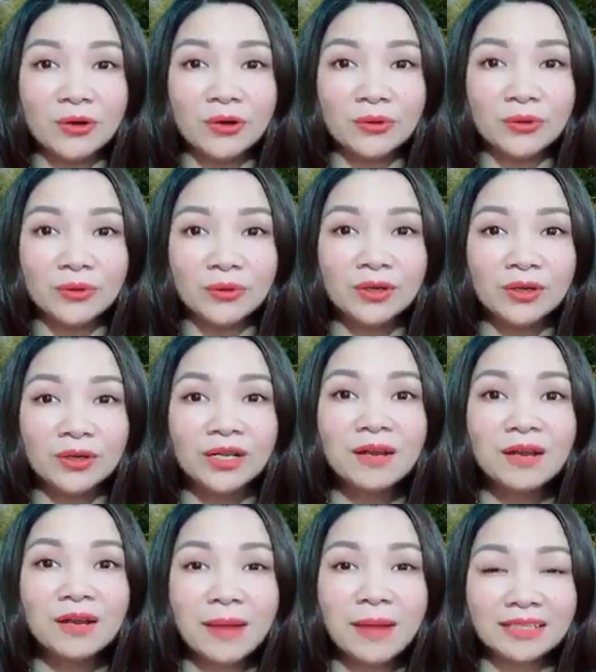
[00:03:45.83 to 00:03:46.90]
video
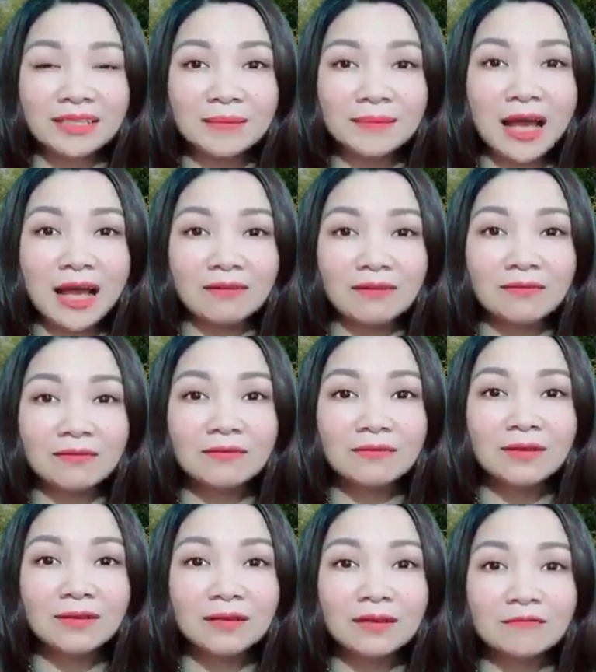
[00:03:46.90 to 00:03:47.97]
Bảng xếp hạng
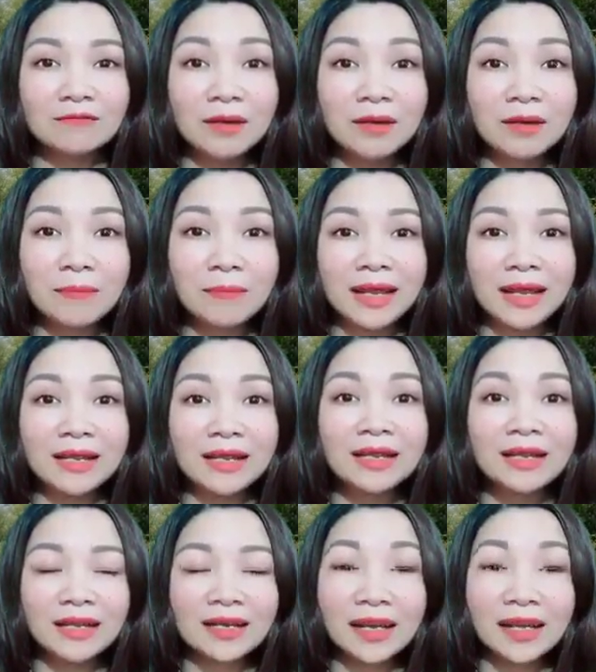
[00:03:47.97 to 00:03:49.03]
Vận may,
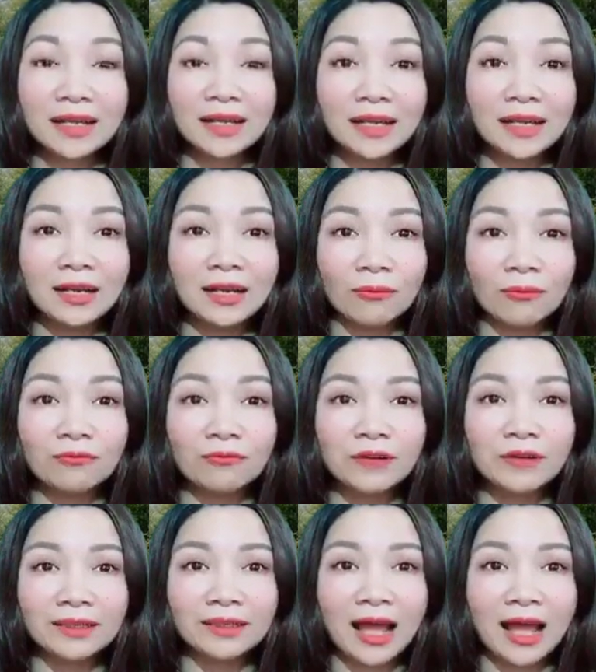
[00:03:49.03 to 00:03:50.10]
cách kích lộc,
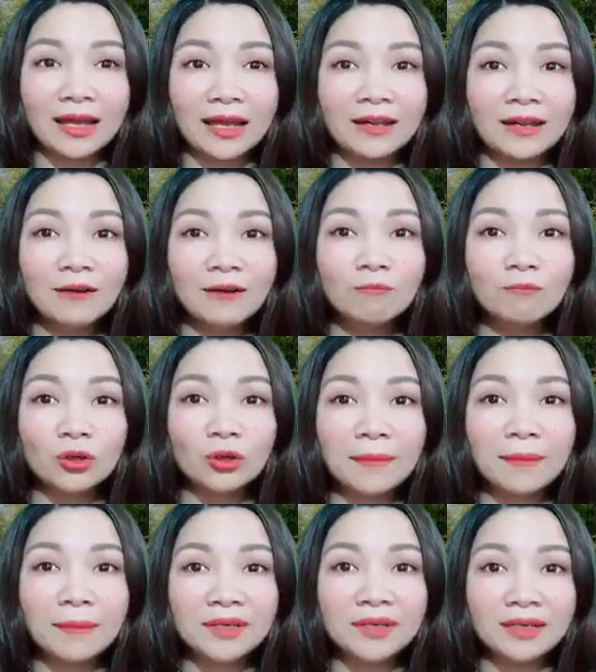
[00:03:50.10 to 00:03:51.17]
vượng tài Một
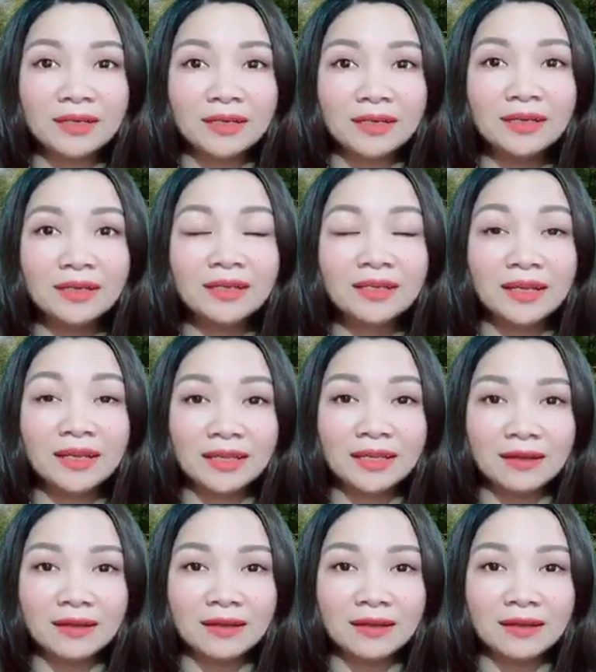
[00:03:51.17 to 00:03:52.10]
năm như ý, tiền